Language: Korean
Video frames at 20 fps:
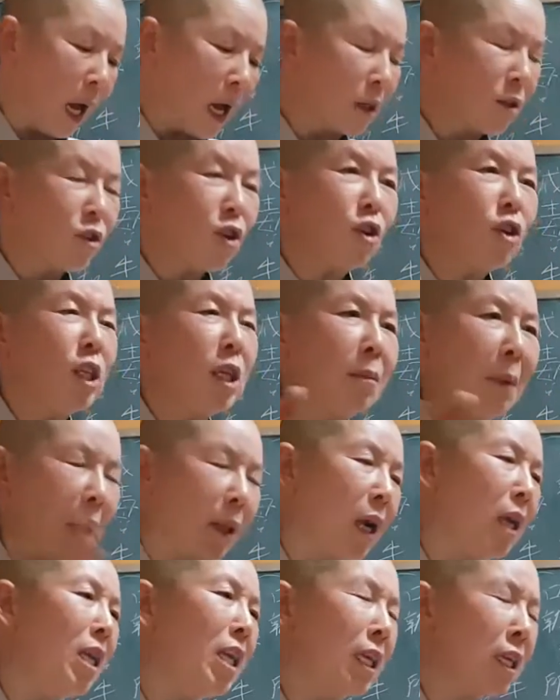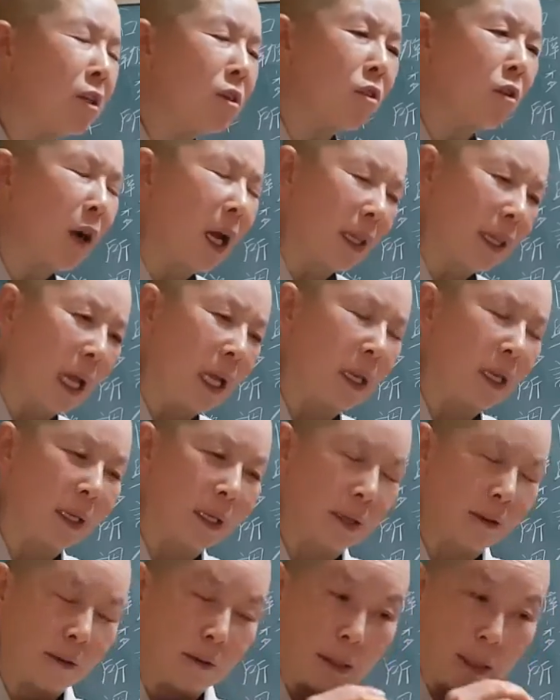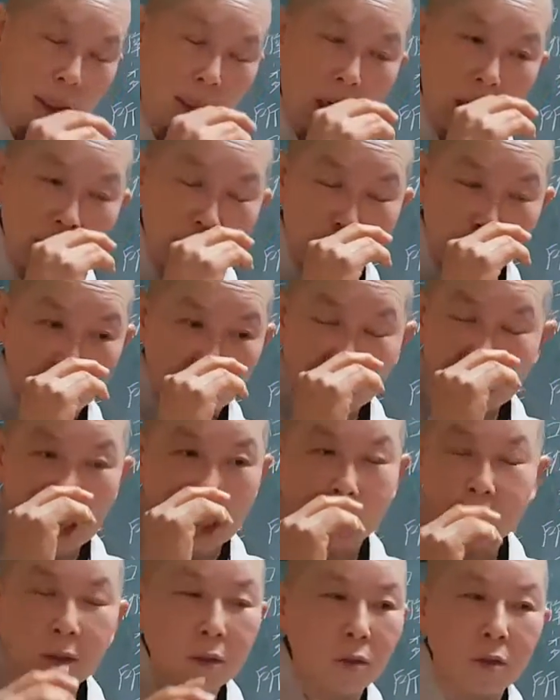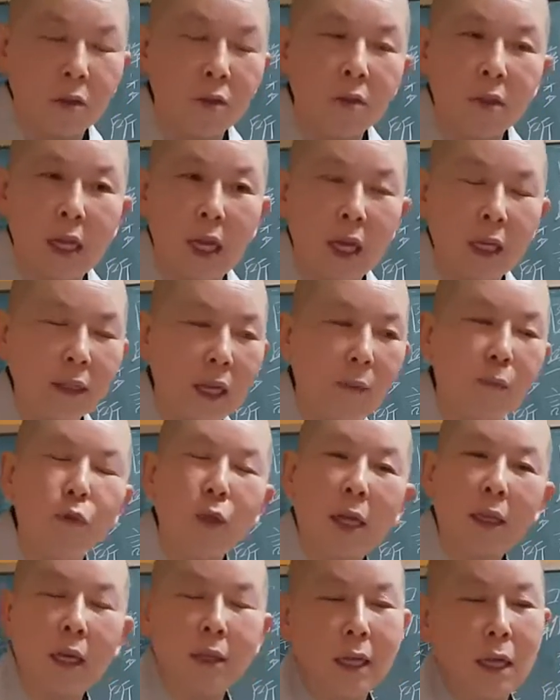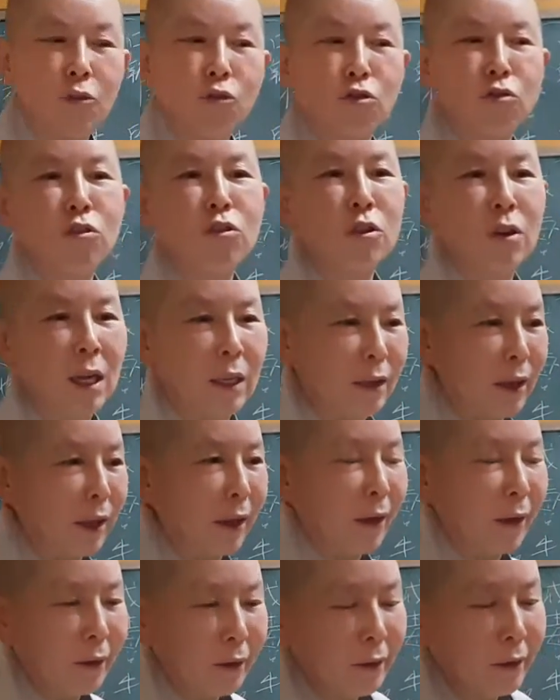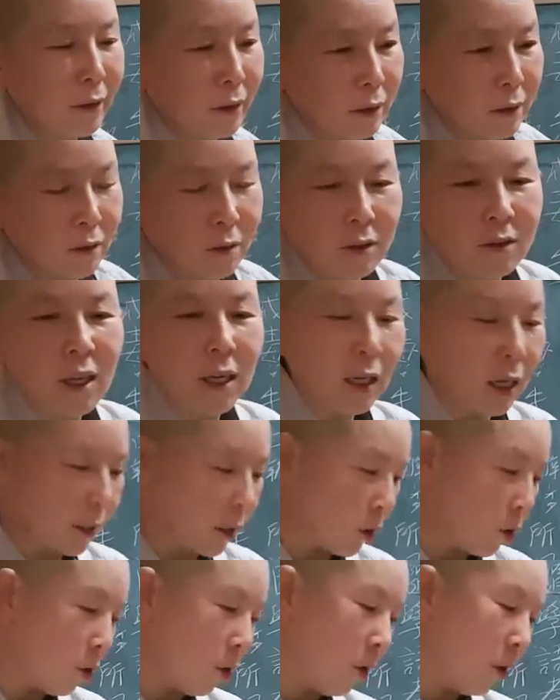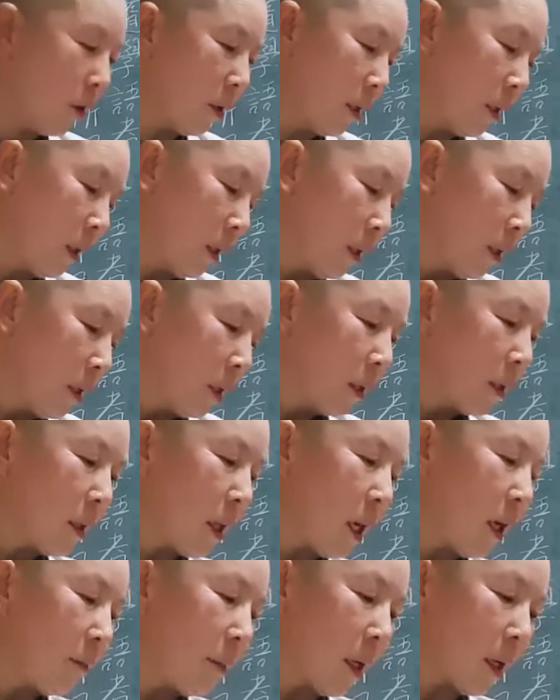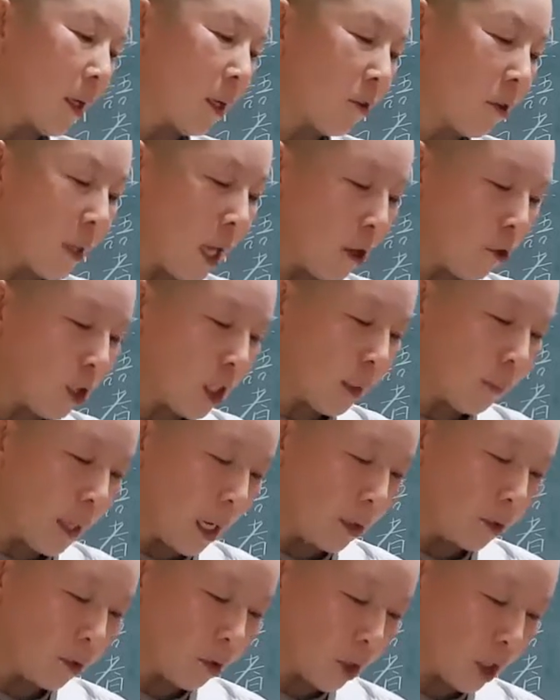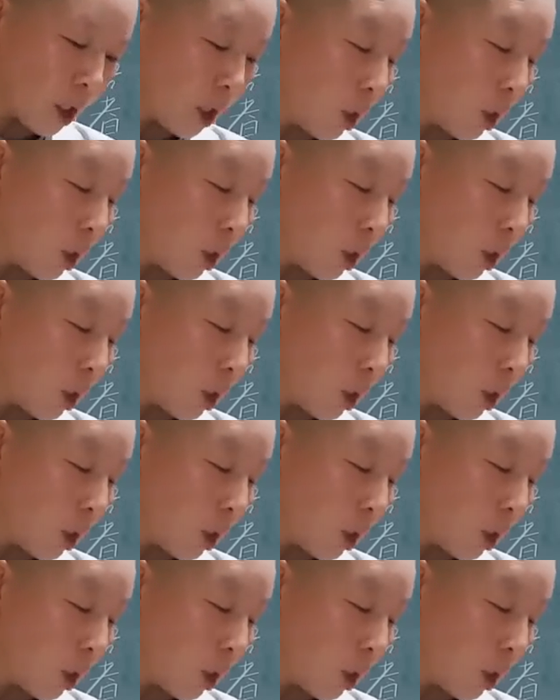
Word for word: 낭떠러지 매달리는 것 같다니까 도저히 나는 저거는 내가 잘못하다가 난 죽을 것 같아. 그런 생각이죠. 그 다음에 그래서 태블씩 내는